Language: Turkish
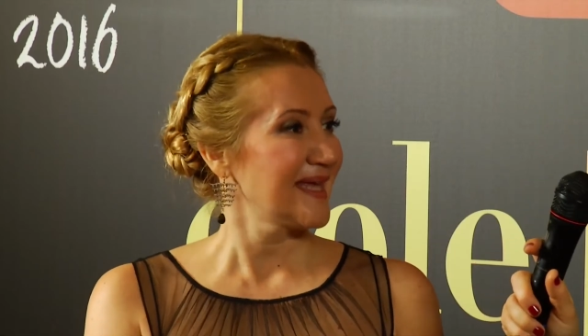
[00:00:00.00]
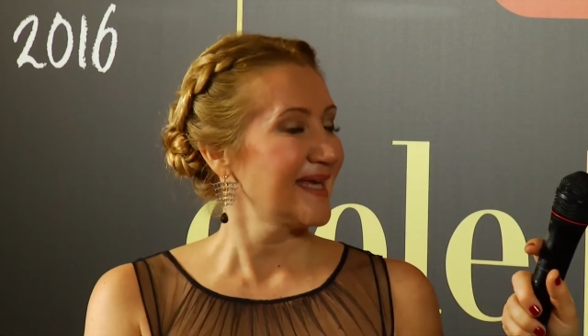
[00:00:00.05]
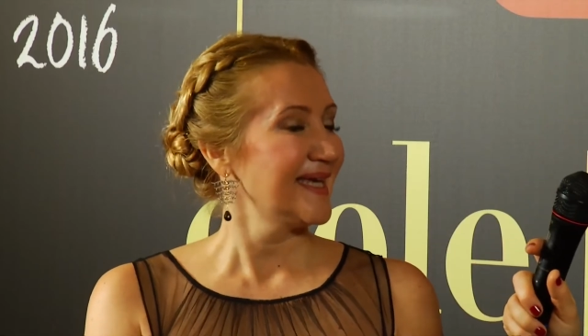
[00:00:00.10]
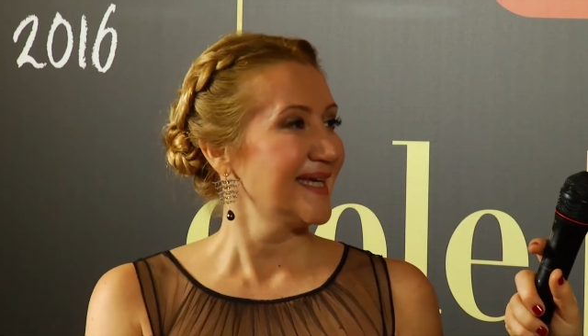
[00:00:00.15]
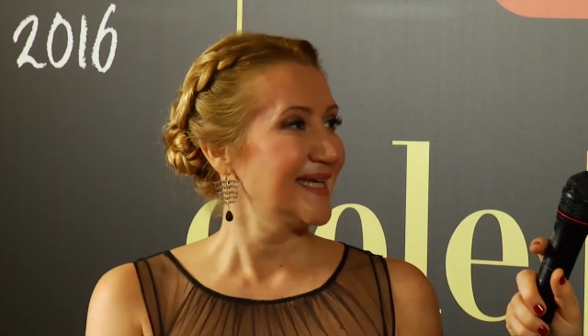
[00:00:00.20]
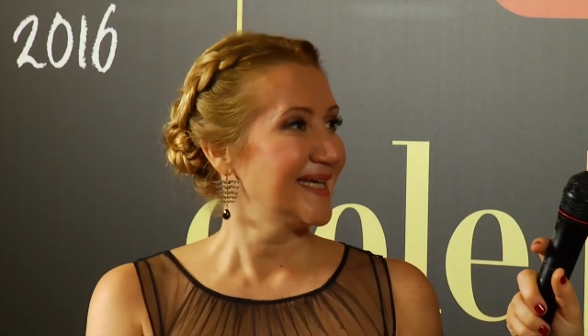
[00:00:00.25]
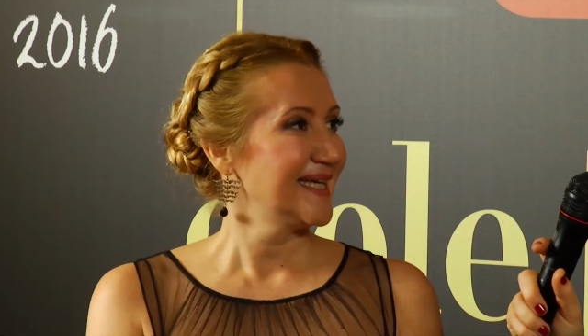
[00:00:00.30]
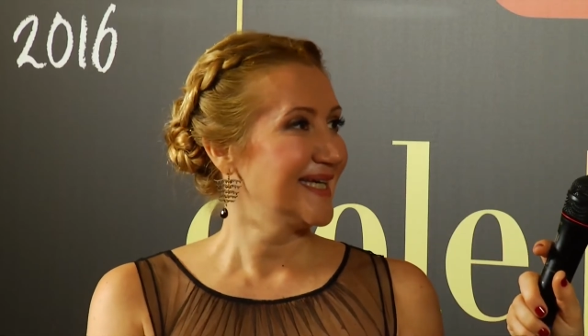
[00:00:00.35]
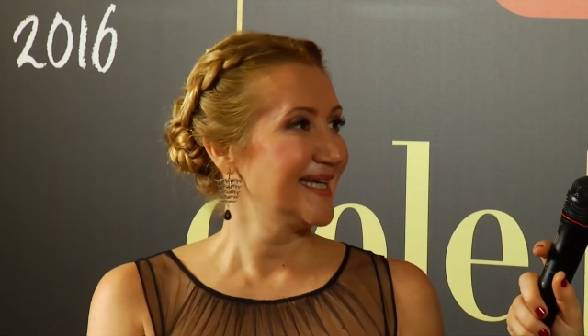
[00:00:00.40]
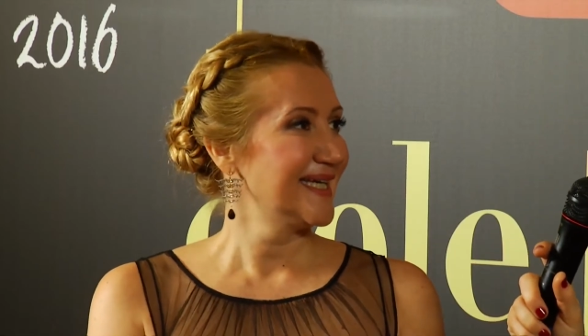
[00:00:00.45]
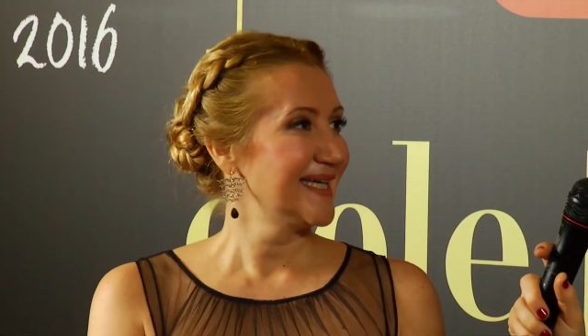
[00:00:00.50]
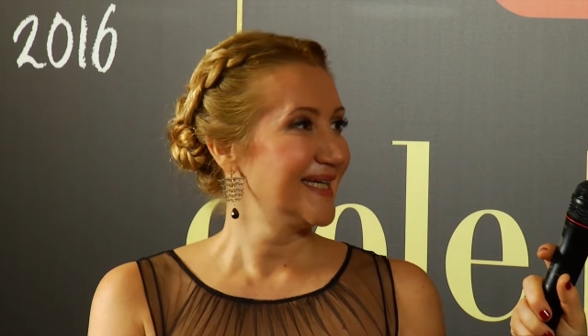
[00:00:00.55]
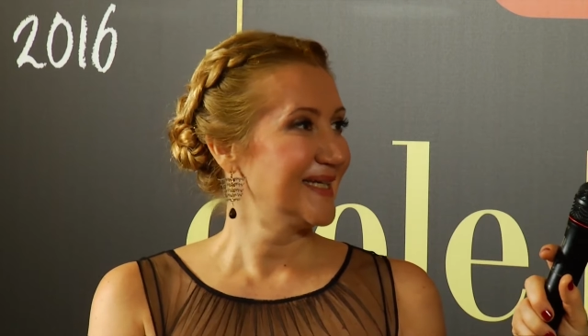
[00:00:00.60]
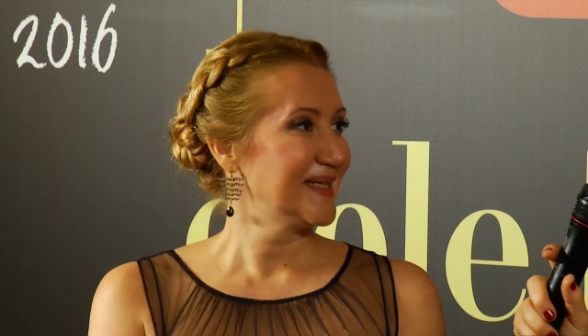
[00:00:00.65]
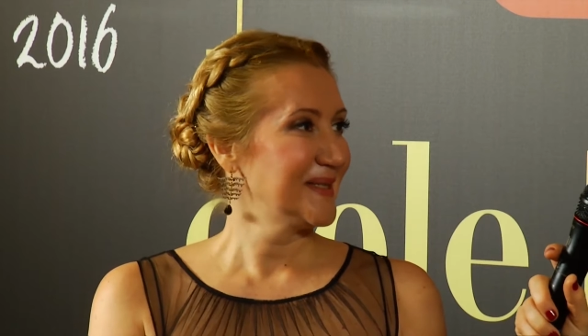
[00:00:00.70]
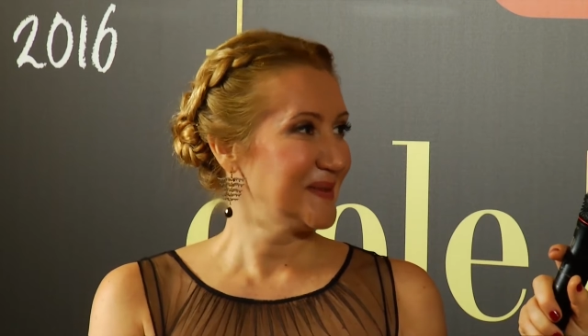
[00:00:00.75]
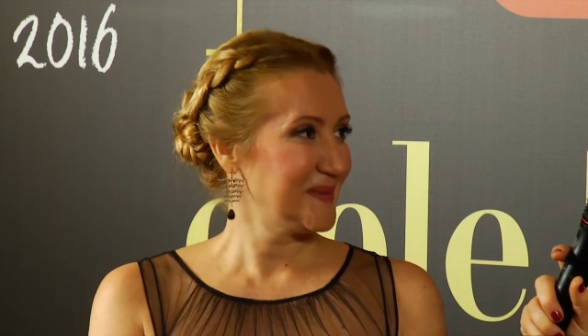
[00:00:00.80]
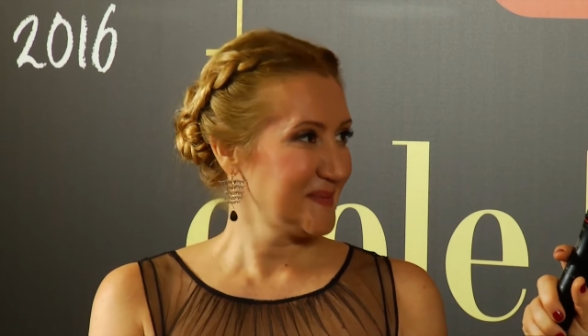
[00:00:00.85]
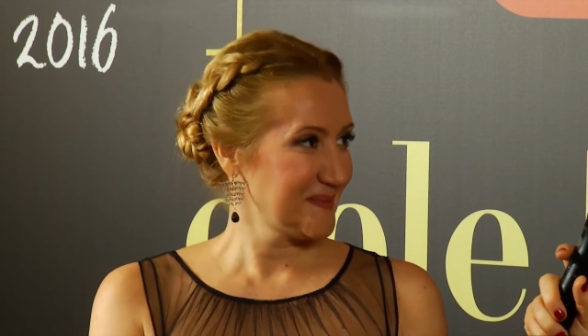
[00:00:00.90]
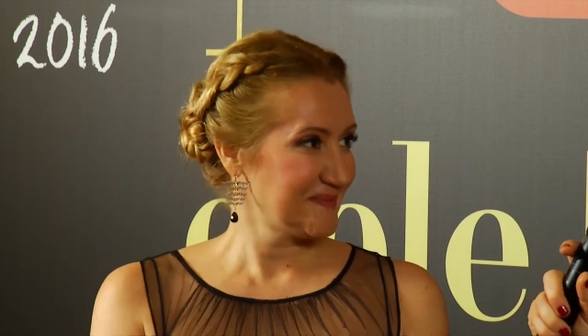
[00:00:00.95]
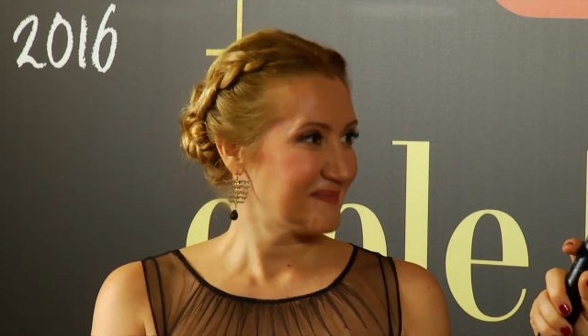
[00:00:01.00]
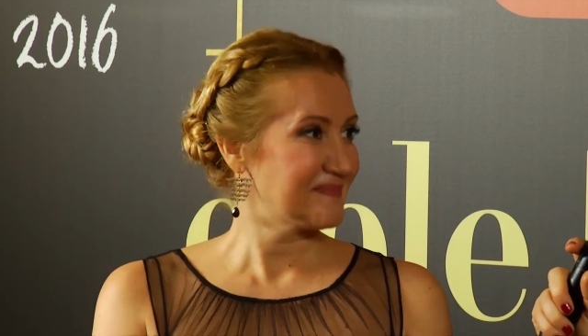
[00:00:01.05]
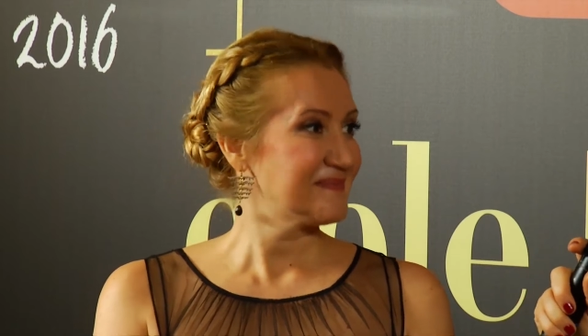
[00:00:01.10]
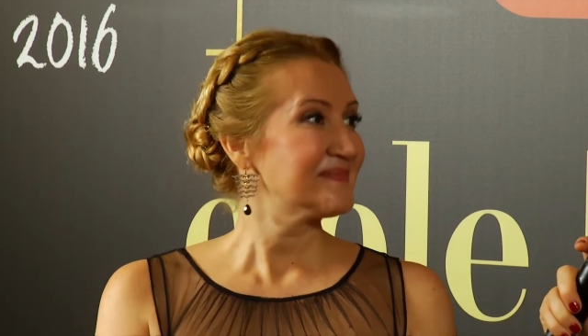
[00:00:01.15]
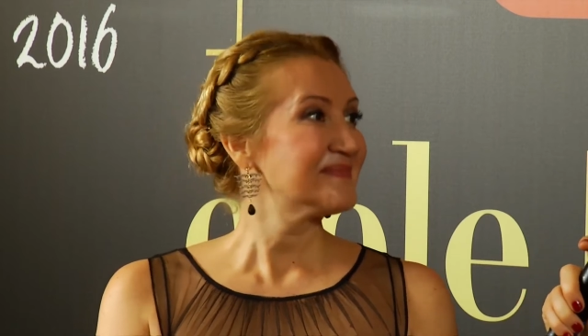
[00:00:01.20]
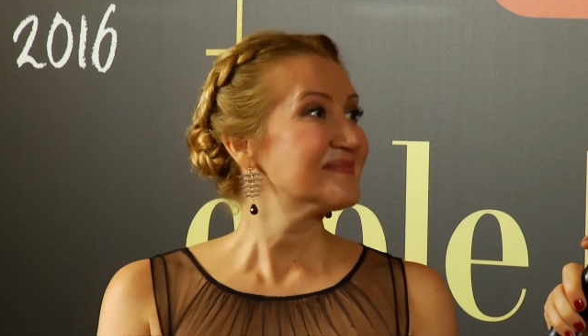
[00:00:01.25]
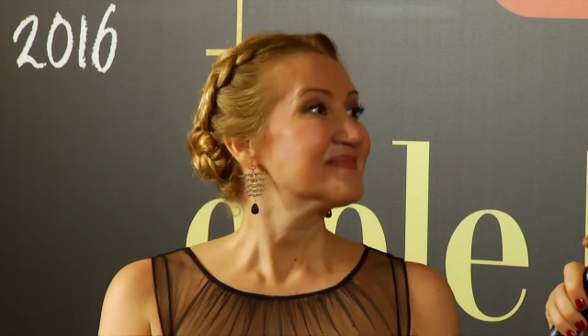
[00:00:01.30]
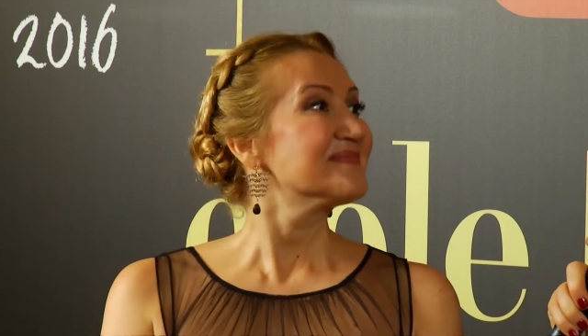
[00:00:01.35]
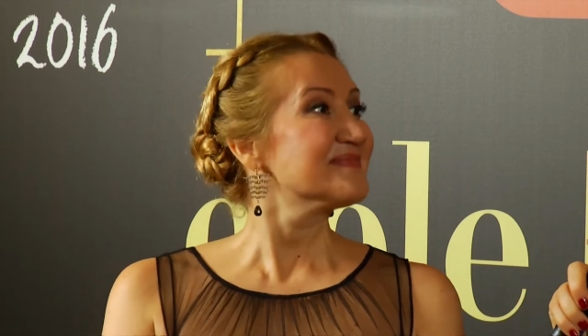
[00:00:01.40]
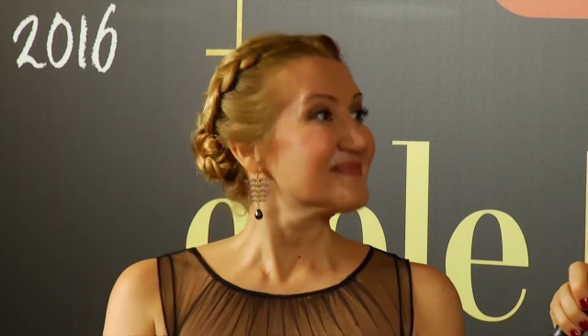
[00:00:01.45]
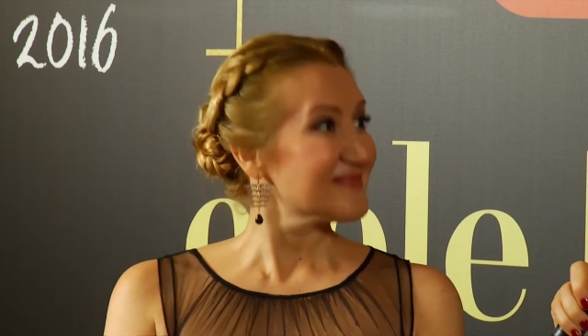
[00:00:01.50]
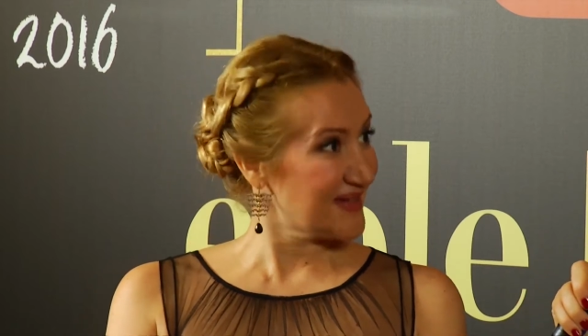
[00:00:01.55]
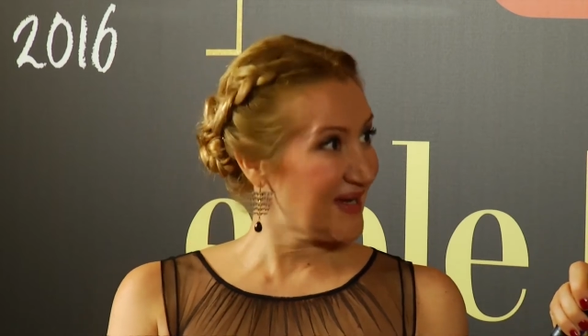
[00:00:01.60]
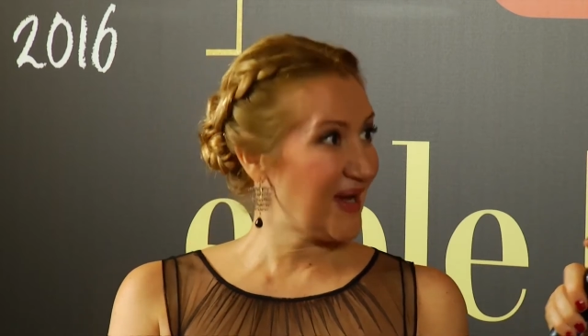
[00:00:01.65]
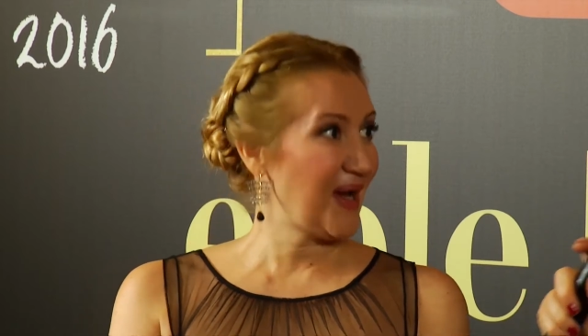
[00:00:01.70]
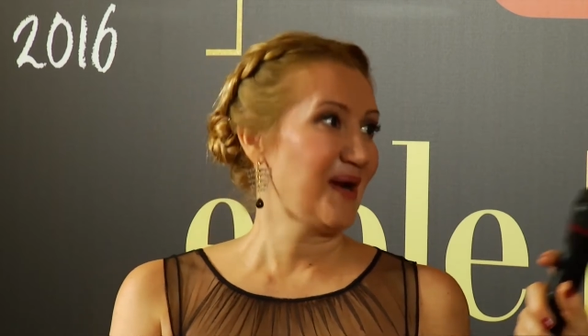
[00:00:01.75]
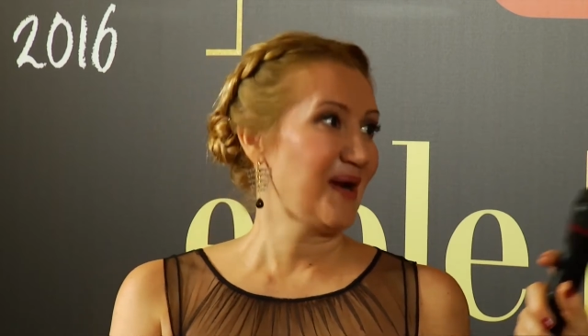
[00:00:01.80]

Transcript: için aramadığınız zaman çok üzülüyorum.